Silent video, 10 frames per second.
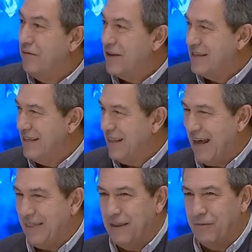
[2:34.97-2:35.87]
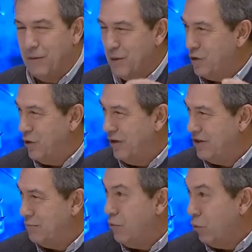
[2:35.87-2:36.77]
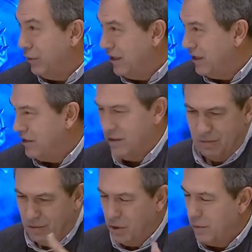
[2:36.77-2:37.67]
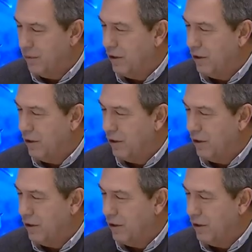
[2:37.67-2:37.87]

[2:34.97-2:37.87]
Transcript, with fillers: a veracidade de afirmações públicas, de, no,